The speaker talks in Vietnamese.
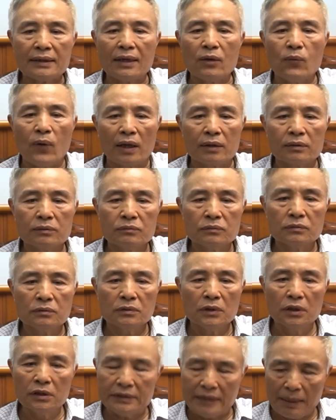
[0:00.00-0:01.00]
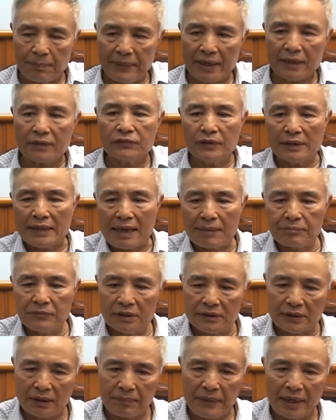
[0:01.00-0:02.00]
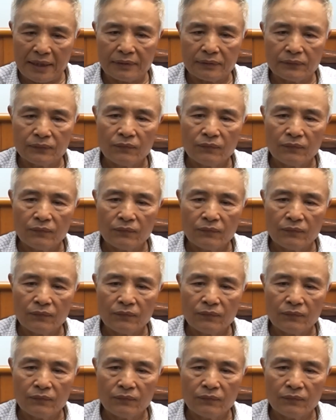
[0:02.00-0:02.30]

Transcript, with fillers: là khoảng hơn trăm mét, phía nam hơn trăm mét